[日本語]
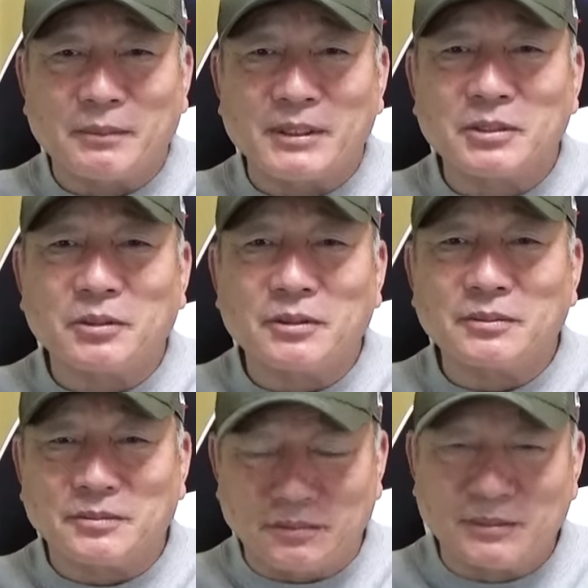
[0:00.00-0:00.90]
らま
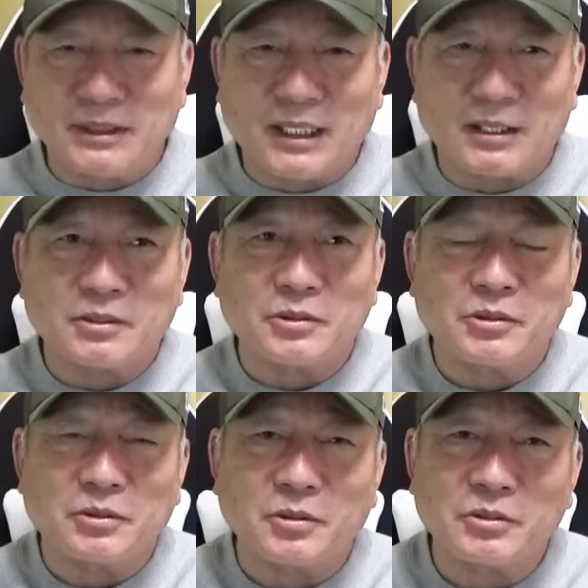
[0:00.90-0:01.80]
あだからそう
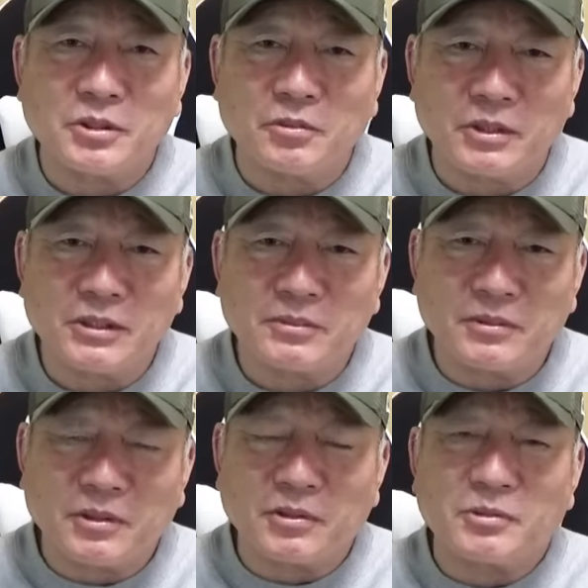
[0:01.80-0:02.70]
いう特徴も自分
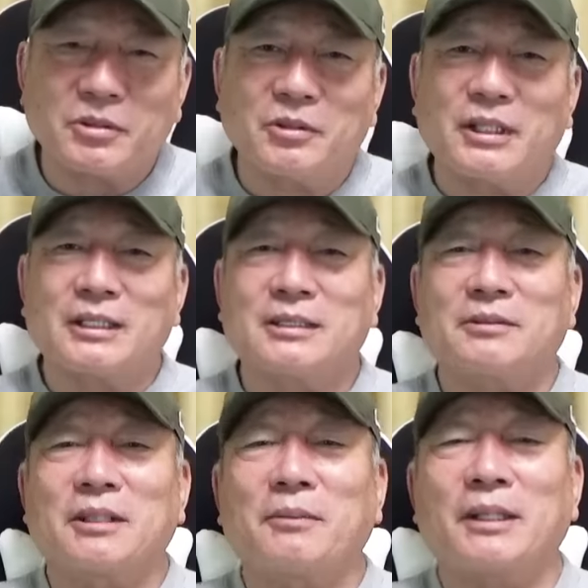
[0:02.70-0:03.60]
の特徴を生かせる
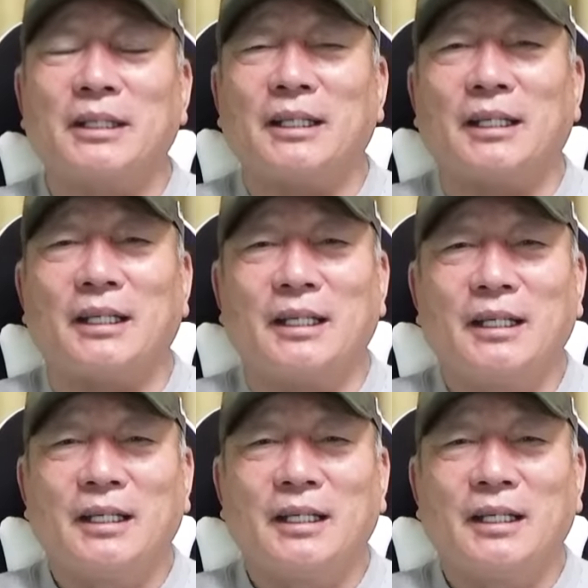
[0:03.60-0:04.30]
ために、